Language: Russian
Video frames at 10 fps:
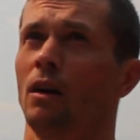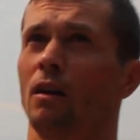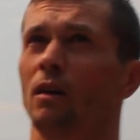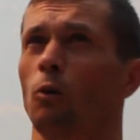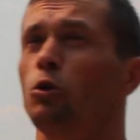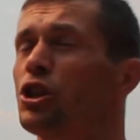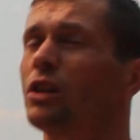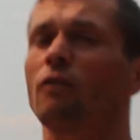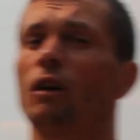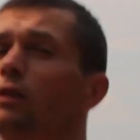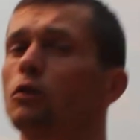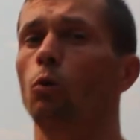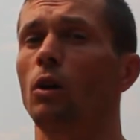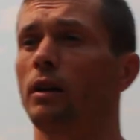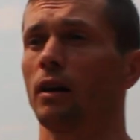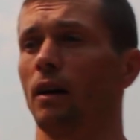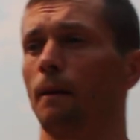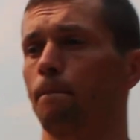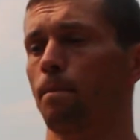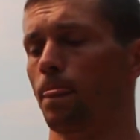э, учитывает
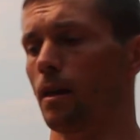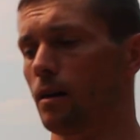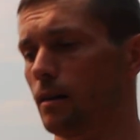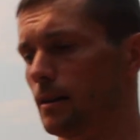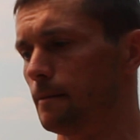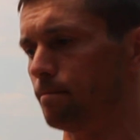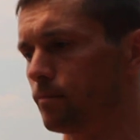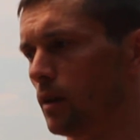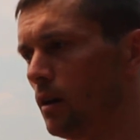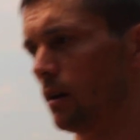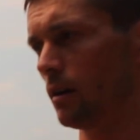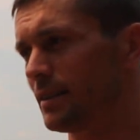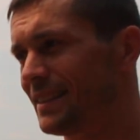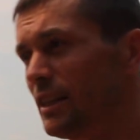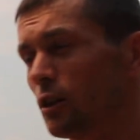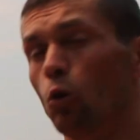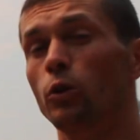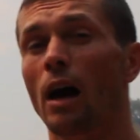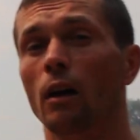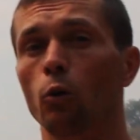только эм, силу
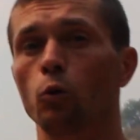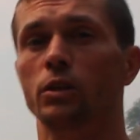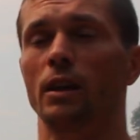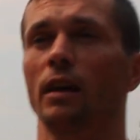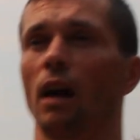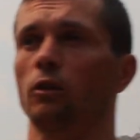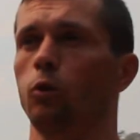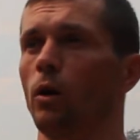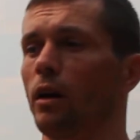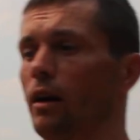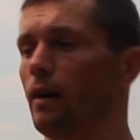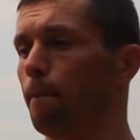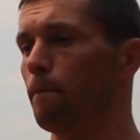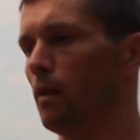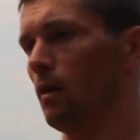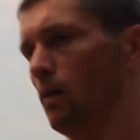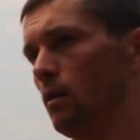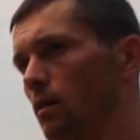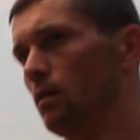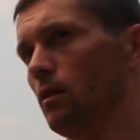нагрузки, которая
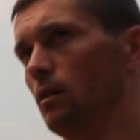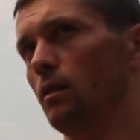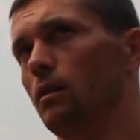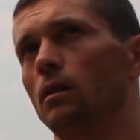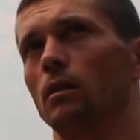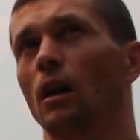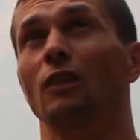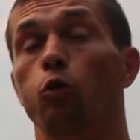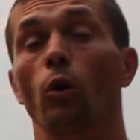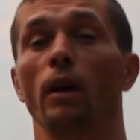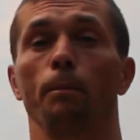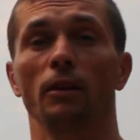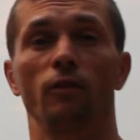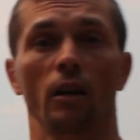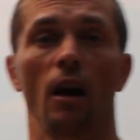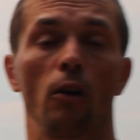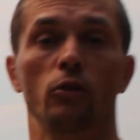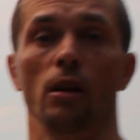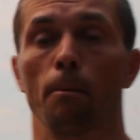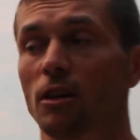э, которой
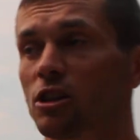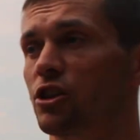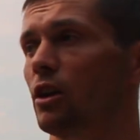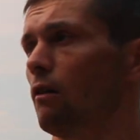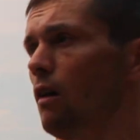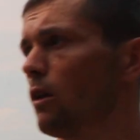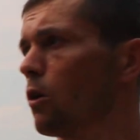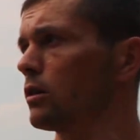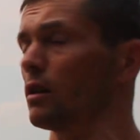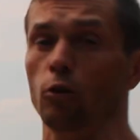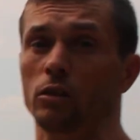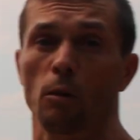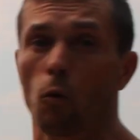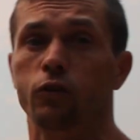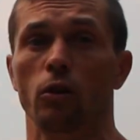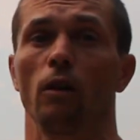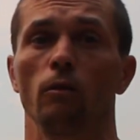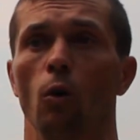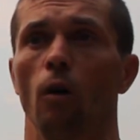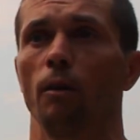подвергаются мышечные волокна. То есть ему все
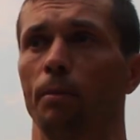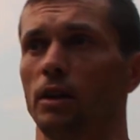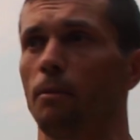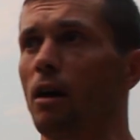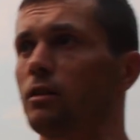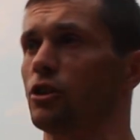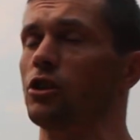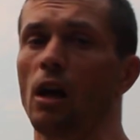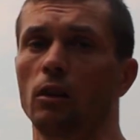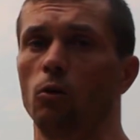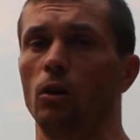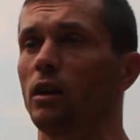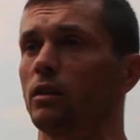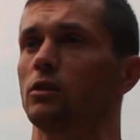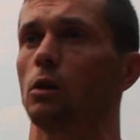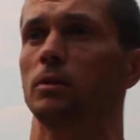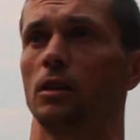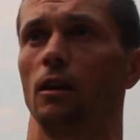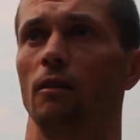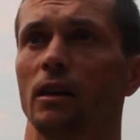равно, вы поднимаете штангу или это
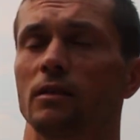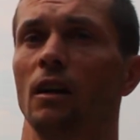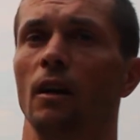собственный вес.